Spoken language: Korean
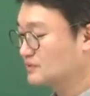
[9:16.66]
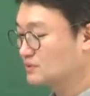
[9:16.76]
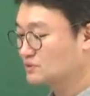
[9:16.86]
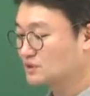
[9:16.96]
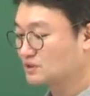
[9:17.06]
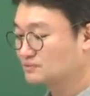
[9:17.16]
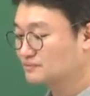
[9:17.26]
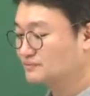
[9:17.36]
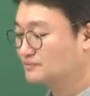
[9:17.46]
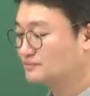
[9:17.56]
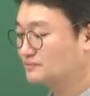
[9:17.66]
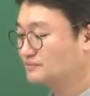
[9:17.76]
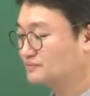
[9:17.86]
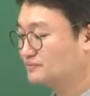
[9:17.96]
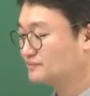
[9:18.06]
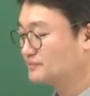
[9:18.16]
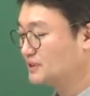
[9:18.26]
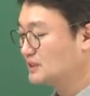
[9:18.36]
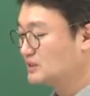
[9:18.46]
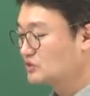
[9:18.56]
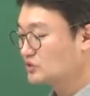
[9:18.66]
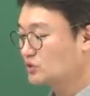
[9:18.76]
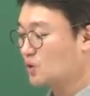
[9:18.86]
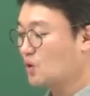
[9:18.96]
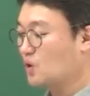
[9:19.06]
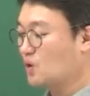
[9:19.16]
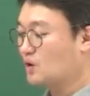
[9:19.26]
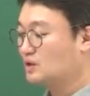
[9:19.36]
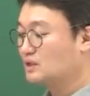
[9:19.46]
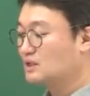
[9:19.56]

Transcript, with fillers: 그렇죠. 음. 그리고